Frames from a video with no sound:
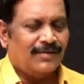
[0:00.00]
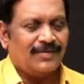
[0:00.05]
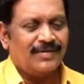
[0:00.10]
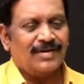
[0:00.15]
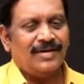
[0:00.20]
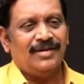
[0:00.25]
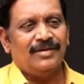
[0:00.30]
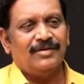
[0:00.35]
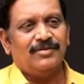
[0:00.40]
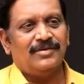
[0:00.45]
పవన్
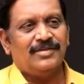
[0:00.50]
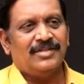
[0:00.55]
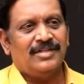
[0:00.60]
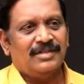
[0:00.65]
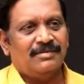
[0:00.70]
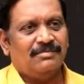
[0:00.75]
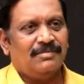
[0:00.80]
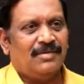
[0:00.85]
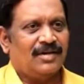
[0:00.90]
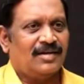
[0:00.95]
కళ్యాణ్ గురించి
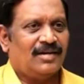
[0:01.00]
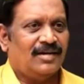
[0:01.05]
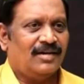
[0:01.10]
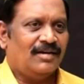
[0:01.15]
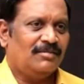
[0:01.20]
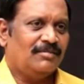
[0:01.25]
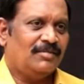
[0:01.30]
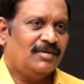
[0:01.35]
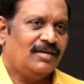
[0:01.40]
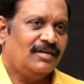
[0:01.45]
ఏం
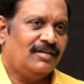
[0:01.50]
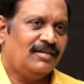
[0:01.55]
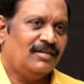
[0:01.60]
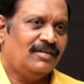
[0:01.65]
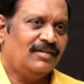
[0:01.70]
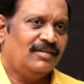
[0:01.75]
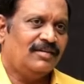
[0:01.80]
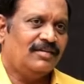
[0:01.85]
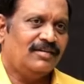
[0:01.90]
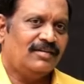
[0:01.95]
మాట్లాడాలబ్బా
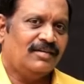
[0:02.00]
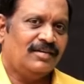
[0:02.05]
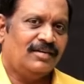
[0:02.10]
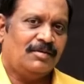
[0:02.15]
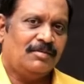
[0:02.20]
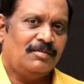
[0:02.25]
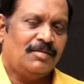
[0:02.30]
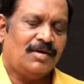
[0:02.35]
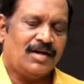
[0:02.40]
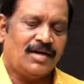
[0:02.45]

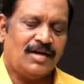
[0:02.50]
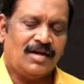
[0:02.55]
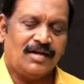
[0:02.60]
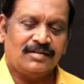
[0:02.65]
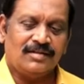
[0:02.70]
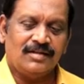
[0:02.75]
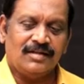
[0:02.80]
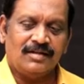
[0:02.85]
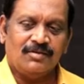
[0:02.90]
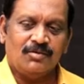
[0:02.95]
ఏమైనా
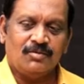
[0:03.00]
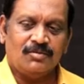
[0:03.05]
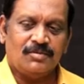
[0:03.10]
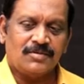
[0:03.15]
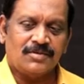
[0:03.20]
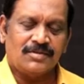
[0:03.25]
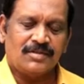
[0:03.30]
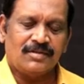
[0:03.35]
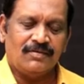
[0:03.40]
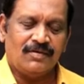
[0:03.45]
మాట్లాడితే
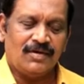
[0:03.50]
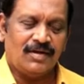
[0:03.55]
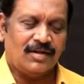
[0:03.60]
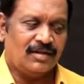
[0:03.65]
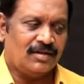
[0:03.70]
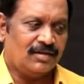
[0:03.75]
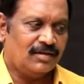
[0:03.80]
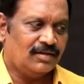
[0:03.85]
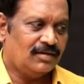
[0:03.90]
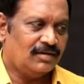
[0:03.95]
కోపం వస్తుంది
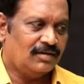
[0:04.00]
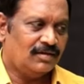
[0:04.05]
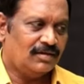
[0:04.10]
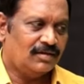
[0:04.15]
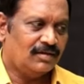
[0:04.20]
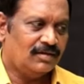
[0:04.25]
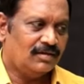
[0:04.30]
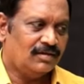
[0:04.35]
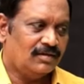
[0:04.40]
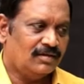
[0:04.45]
వాళ్ళకి
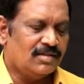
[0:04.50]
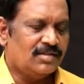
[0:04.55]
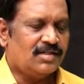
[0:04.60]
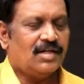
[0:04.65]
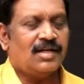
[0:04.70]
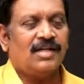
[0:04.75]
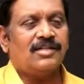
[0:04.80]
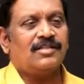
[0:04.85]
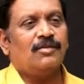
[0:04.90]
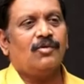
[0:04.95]

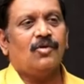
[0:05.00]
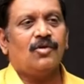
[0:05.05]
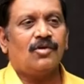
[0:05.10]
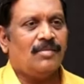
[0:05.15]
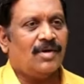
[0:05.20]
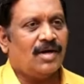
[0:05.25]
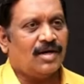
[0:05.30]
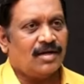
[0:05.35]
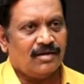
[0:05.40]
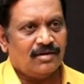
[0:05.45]
జెండా సభలో
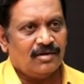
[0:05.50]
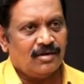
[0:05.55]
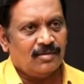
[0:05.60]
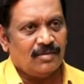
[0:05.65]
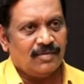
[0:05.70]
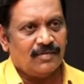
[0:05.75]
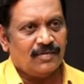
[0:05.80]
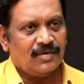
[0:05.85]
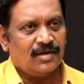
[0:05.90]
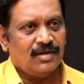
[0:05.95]
ఒక మాట అన్నాడు
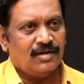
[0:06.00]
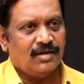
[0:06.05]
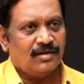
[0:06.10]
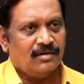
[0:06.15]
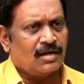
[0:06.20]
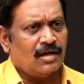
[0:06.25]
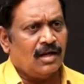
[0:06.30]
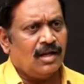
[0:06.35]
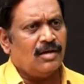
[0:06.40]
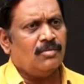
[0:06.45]
పవన్ కళ్యాణ్
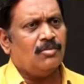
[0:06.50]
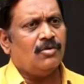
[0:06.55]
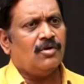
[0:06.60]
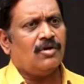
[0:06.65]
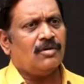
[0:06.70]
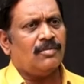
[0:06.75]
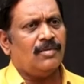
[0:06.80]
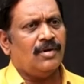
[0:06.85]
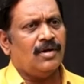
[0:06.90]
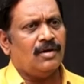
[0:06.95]

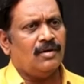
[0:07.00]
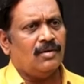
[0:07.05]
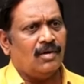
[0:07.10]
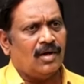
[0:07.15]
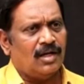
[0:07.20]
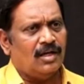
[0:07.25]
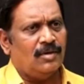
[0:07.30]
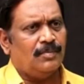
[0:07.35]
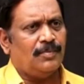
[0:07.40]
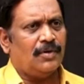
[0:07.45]
క్లేమోర్ మైన్లో
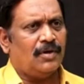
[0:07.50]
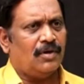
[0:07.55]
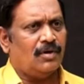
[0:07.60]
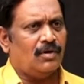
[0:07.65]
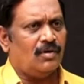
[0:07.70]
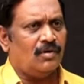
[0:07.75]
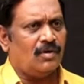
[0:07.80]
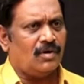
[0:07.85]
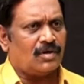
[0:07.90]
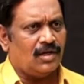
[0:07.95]

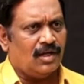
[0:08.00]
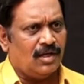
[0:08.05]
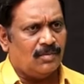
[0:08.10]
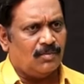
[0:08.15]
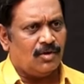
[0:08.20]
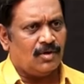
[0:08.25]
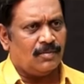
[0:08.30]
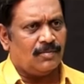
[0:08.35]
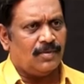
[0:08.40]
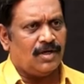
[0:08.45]
అలిపిరిలో
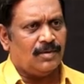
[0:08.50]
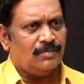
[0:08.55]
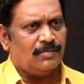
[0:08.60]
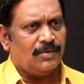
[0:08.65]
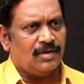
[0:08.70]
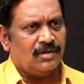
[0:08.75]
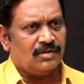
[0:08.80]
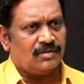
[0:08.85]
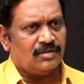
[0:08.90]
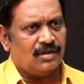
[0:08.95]
క్లేమోర్ మైన్
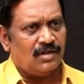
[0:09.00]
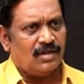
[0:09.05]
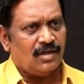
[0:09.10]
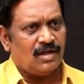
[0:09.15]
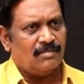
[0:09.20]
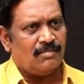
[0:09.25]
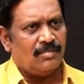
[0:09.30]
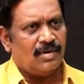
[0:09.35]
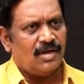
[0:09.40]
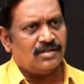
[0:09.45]
పెలితే
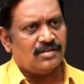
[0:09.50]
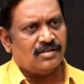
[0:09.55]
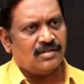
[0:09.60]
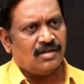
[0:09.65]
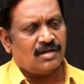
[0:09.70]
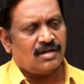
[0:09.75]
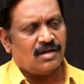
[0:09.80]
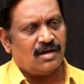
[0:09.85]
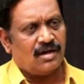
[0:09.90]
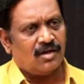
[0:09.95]

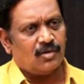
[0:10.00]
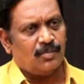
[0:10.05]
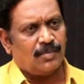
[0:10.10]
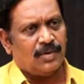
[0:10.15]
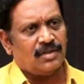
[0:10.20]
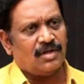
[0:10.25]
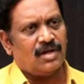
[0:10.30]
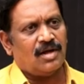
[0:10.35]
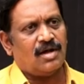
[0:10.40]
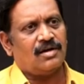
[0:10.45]
అంబాసిడర్ కారు
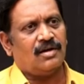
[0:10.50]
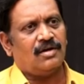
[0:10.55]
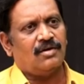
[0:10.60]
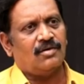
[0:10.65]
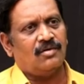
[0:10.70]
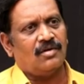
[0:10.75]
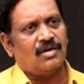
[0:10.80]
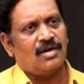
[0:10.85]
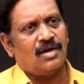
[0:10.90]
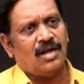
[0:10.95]
పదహారు
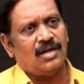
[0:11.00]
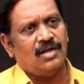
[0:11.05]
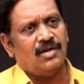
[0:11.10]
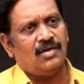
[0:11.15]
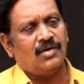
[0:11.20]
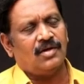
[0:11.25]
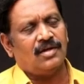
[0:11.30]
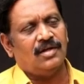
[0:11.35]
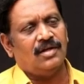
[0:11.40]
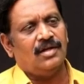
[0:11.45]
అడుగులు
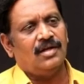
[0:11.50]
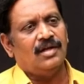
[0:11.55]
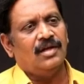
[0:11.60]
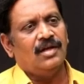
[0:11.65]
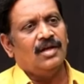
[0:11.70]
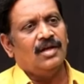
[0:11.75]
గాల్లోకి